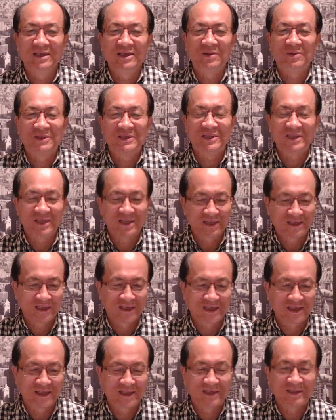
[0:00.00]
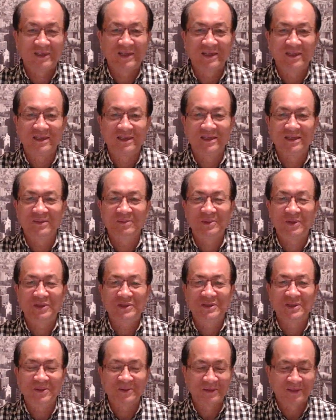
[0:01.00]
历过这件这个事件的朴
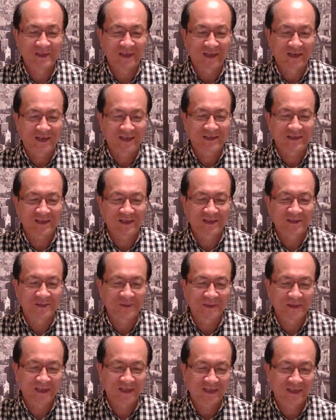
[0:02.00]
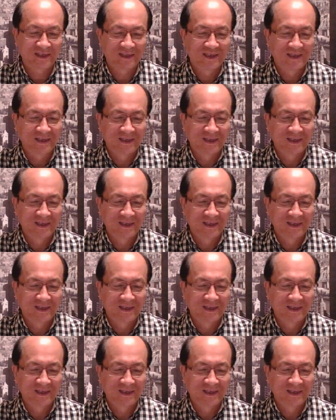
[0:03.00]
槿惠才二十二岁啊。